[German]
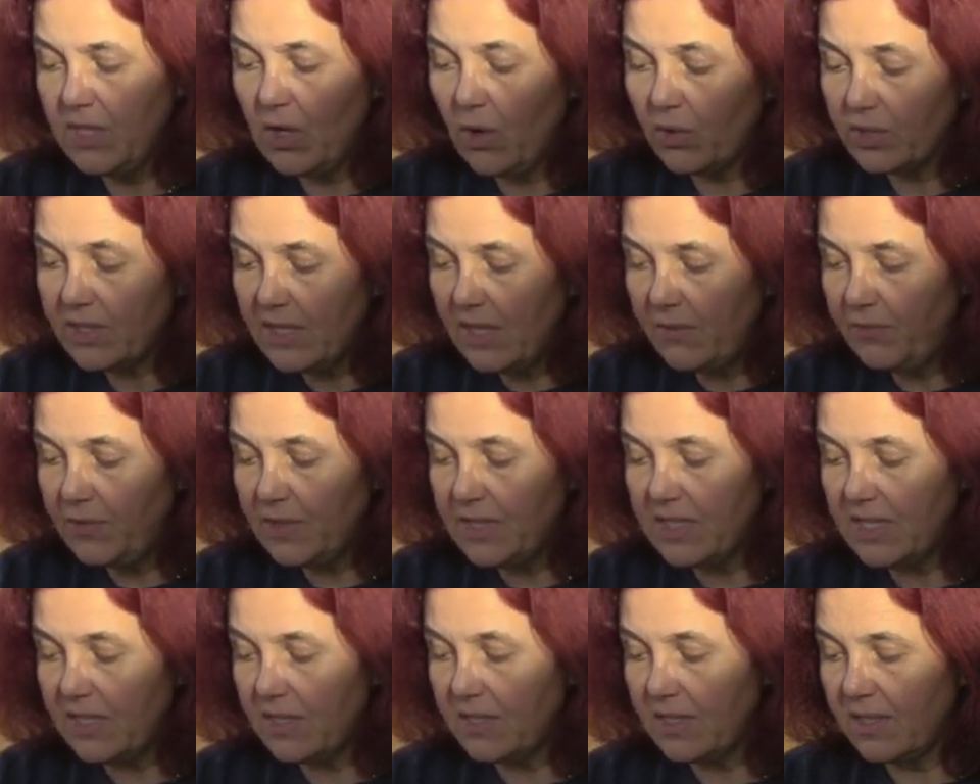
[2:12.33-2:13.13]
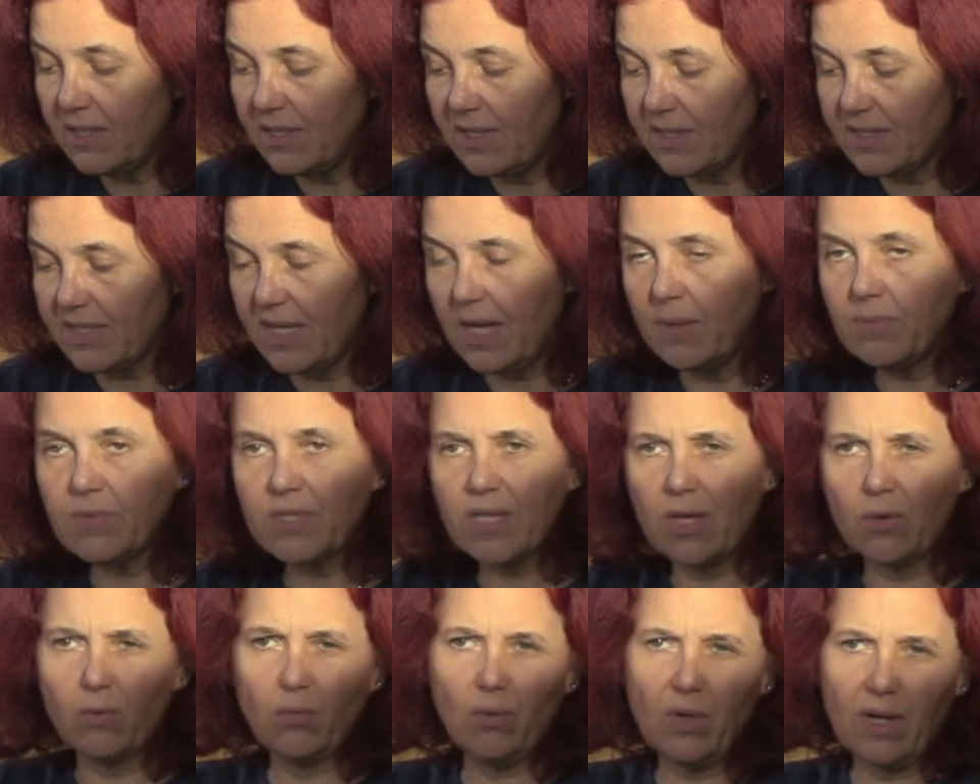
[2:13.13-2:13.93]
die auch Defizite in der
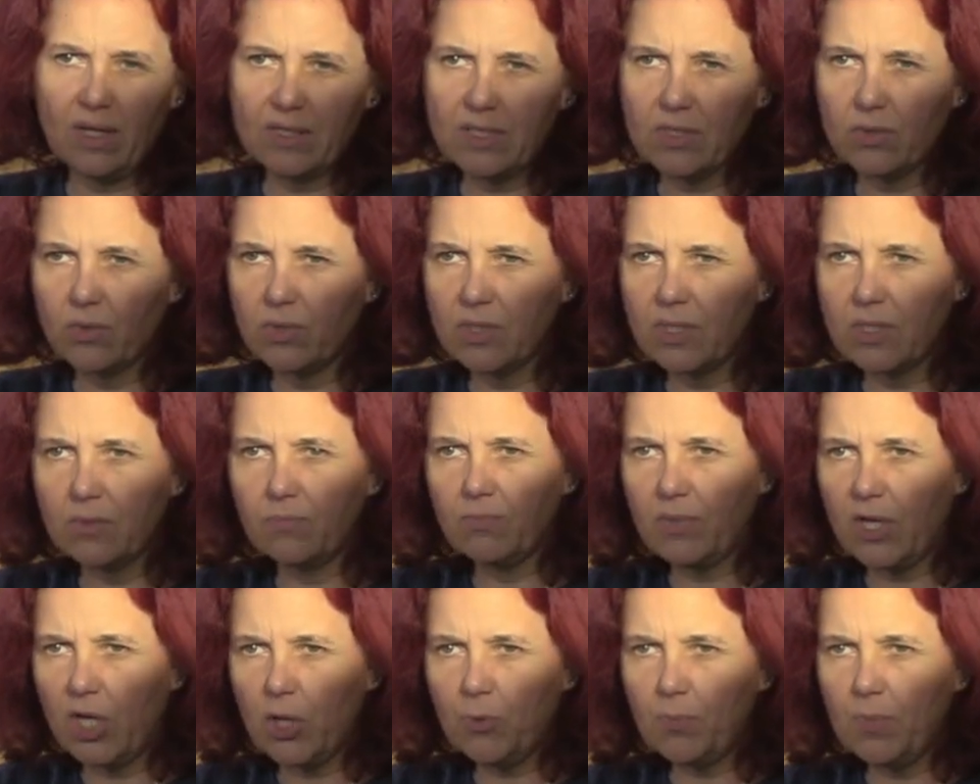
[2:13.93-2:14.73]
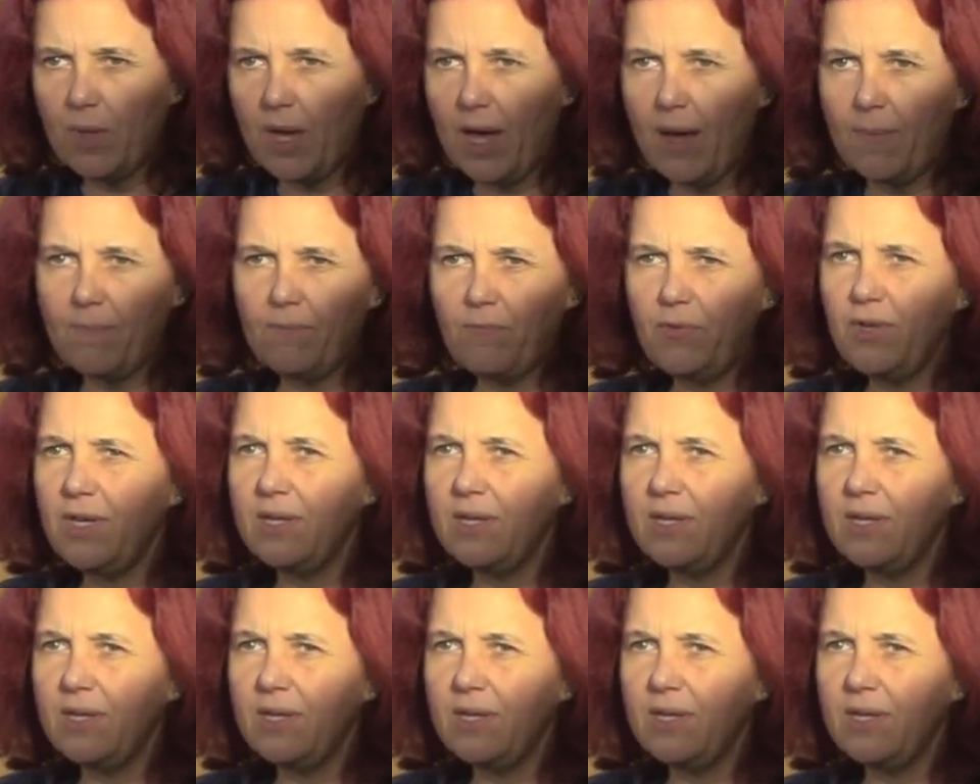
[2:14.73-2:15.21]
Selbstregulation zum Beispiel haben.